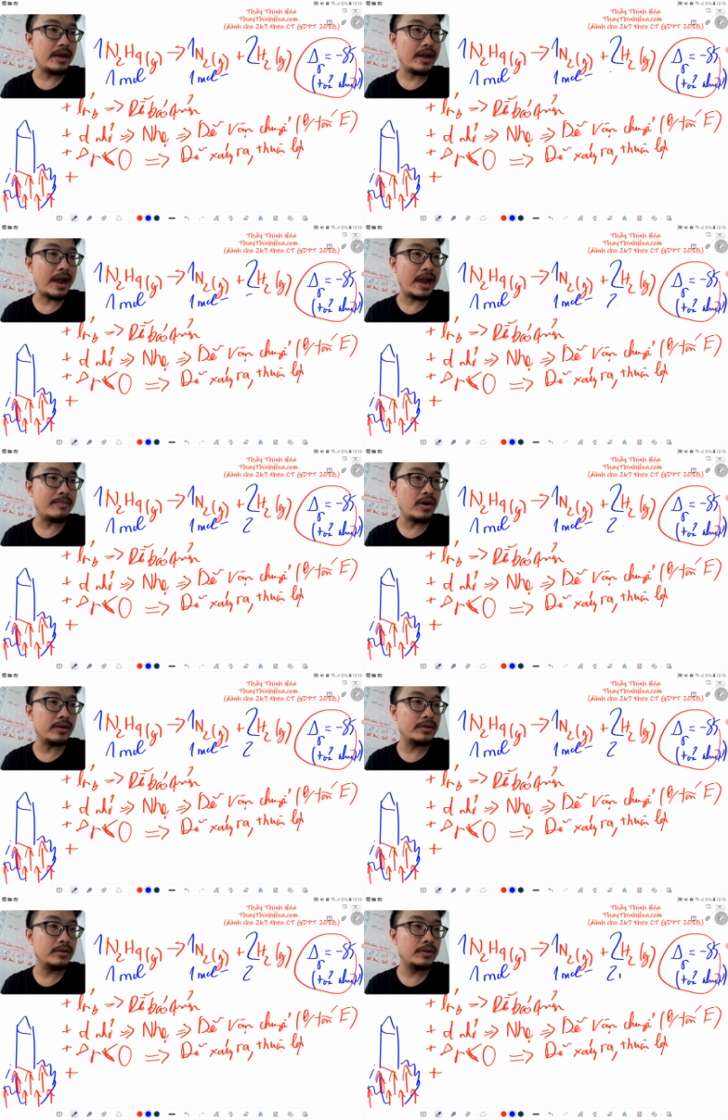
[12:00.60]
2 mol
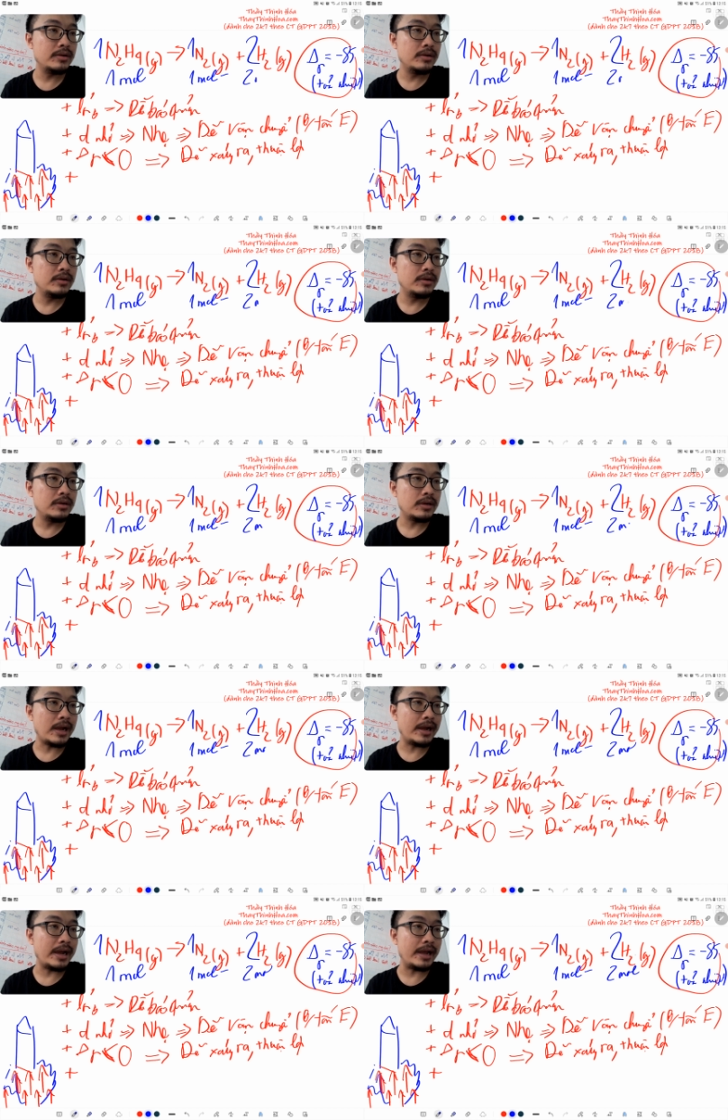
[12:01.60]

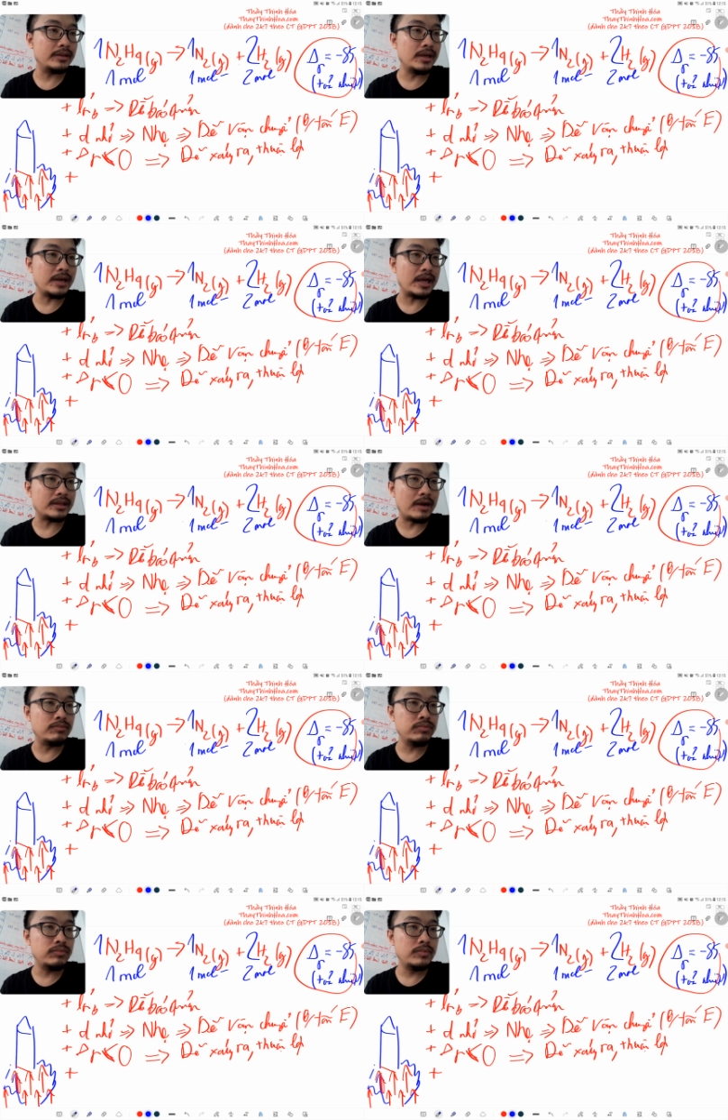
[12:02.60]
H2 tức là
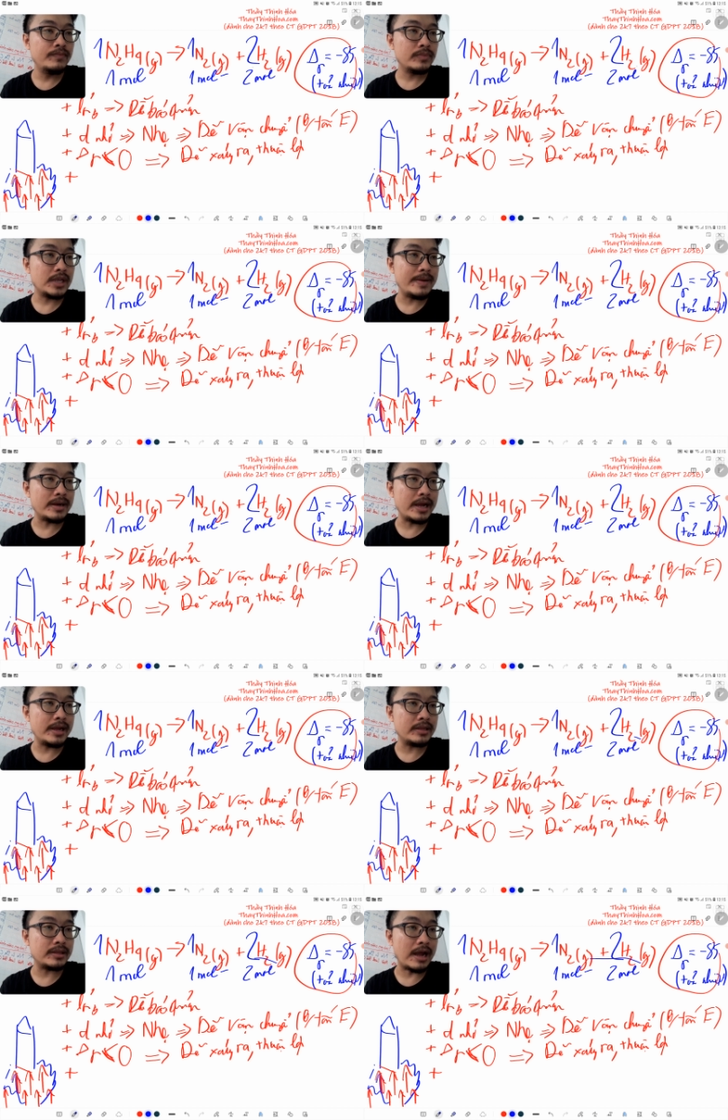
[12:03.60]
tổng các bạn thấy
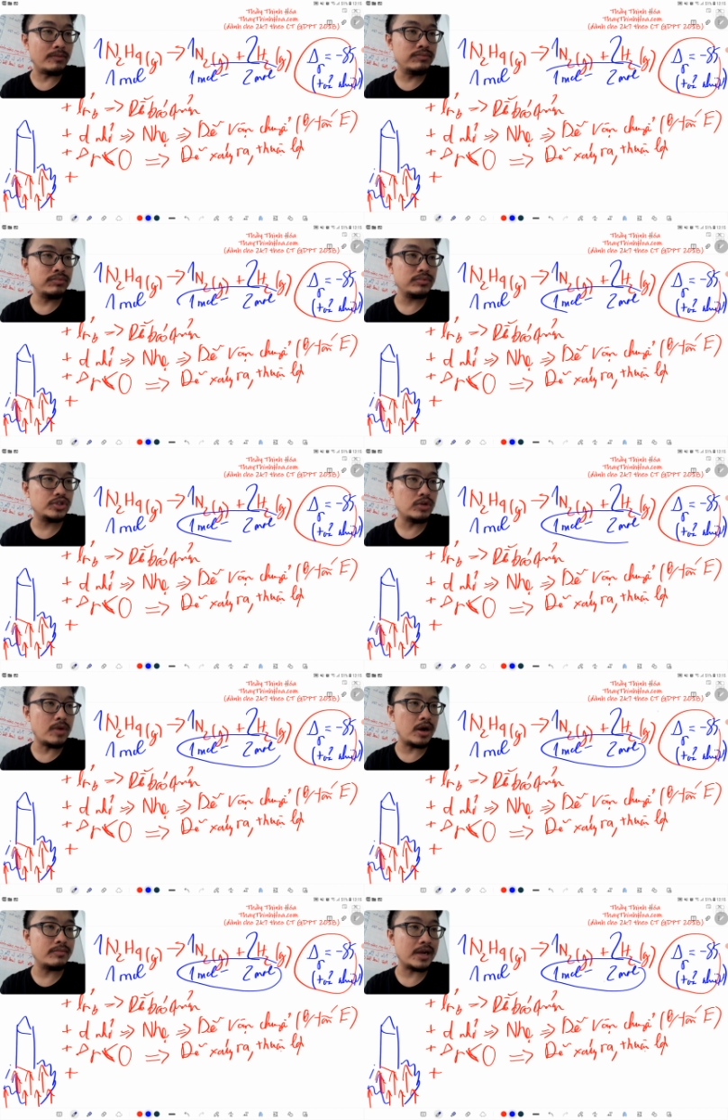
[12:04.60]
á, tổng số
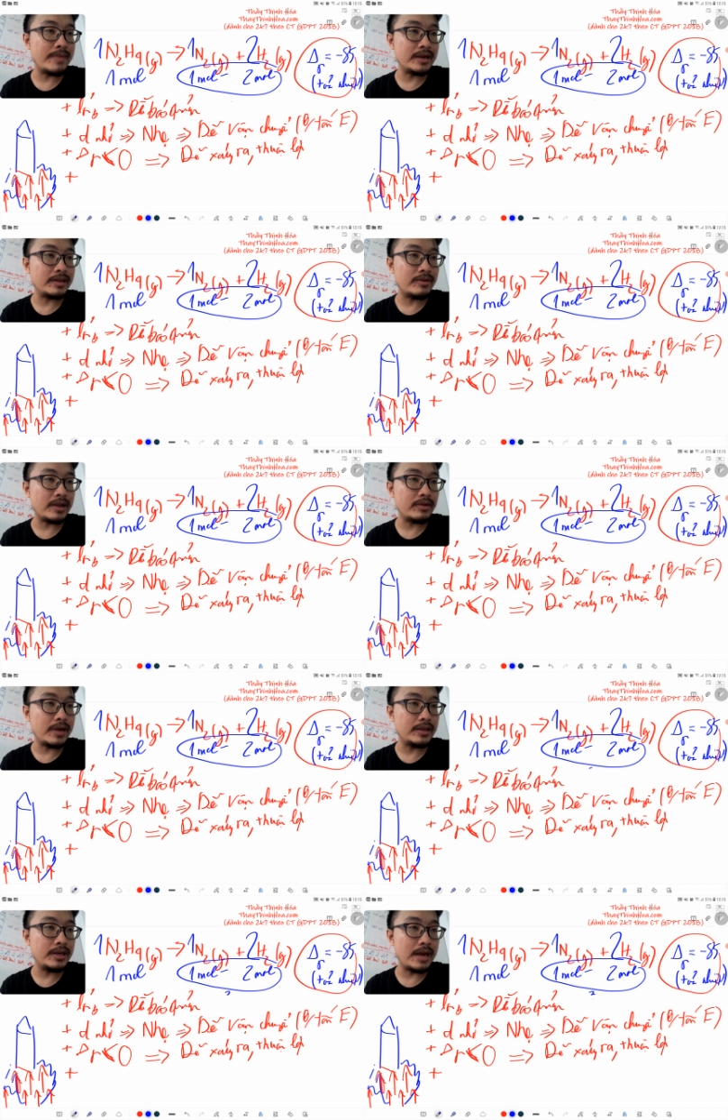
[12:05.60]
mol mà các bạn thầu ra chỗ
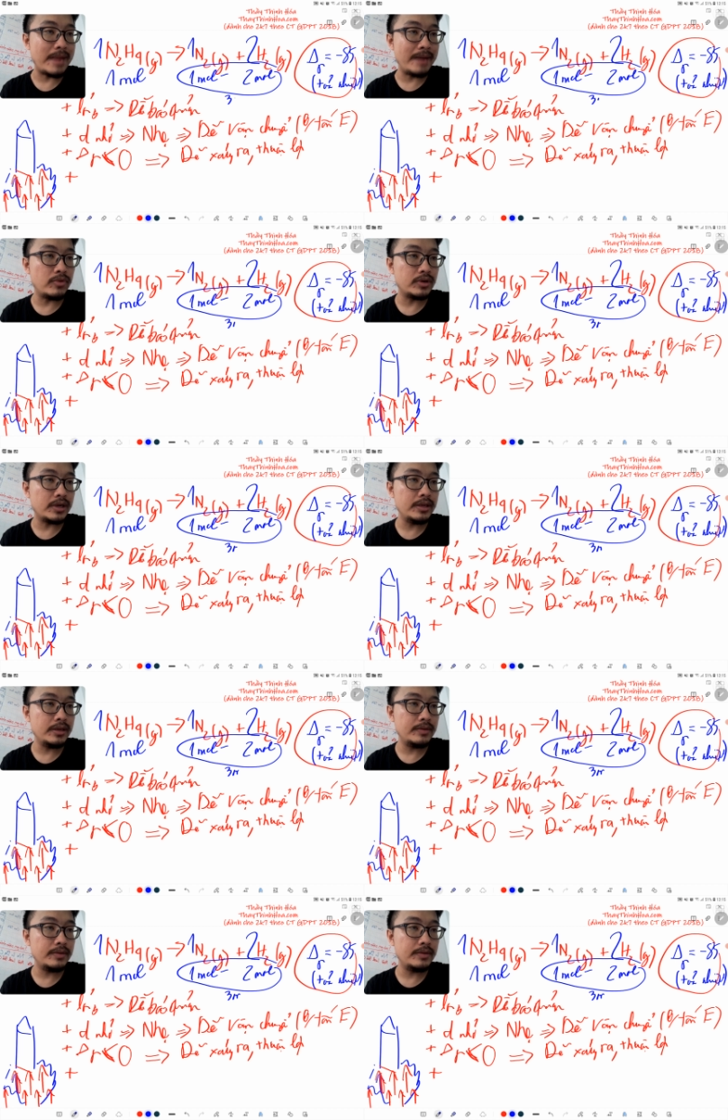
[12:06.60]
này chính là 3 mol khí